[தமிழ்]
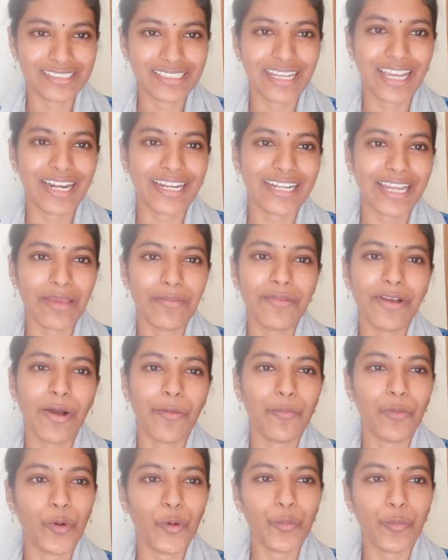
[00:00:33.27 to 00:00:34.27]
கரெக்ட் டைமுக்கு
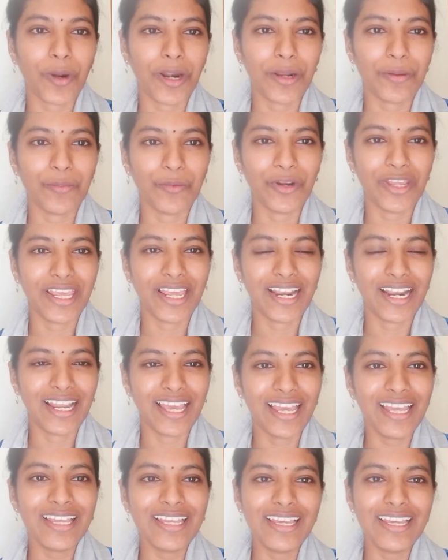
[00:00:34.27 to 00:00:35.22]
அப்லோட் பண்ண முடியலை